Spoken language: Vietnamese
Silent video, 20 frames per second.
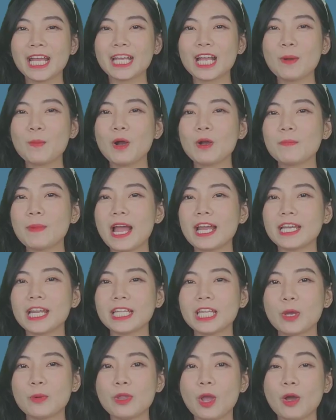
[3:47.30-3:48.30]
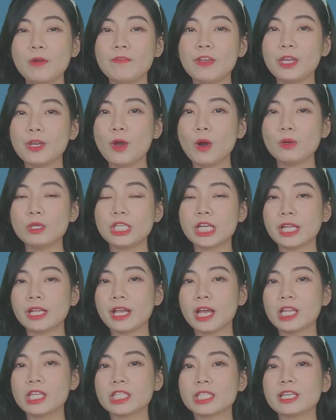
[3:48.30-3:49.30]
Cảm ơn bạn đã theo dõi video trên
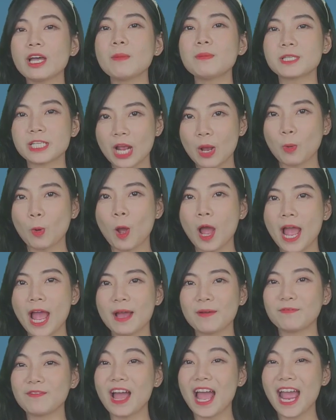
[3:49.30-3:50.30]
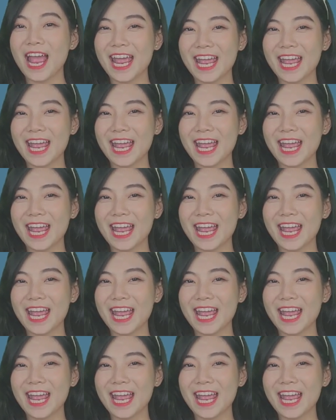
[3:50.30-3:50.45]
kênh Top Sao Hoa và